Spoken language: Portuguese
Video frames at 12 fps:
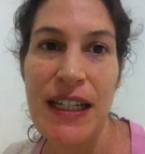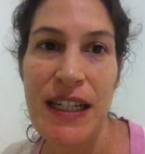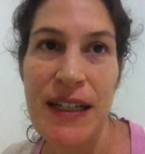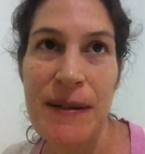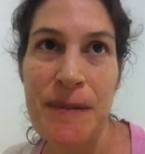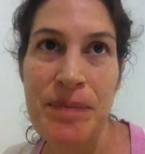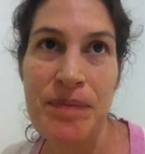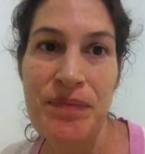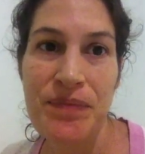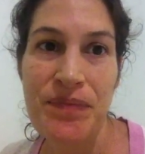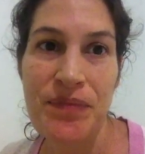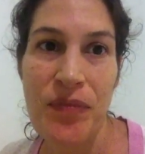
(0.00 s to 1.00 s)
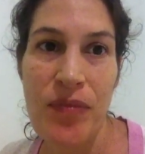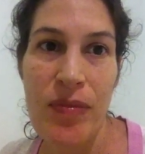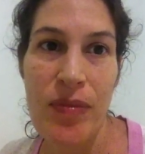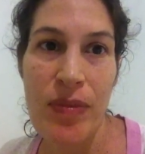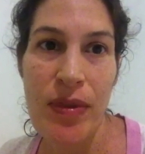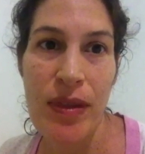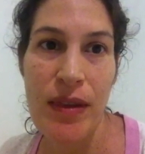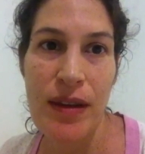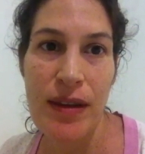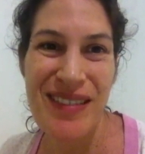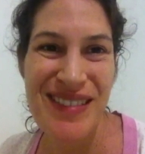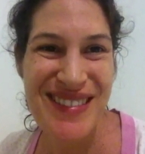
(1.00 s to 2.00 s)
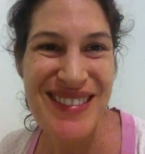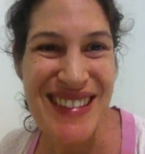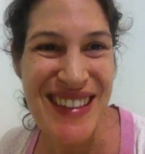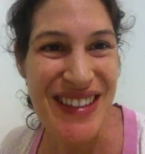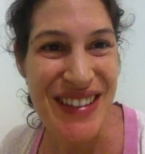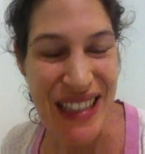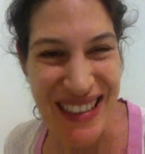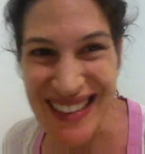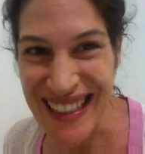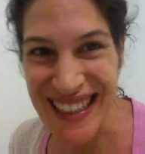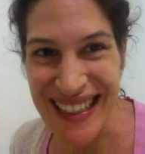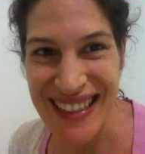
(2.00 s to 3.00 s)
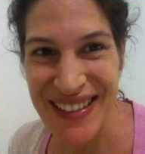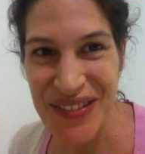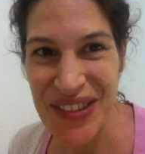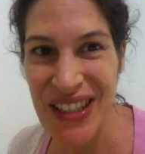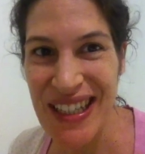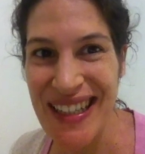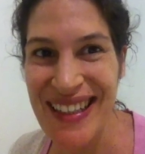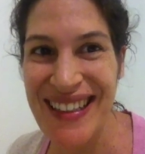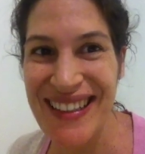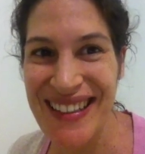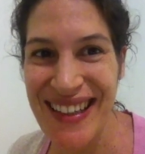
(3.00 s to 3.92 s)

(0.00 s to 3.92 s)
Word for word: É, hum, eu tenho essa carinha porque,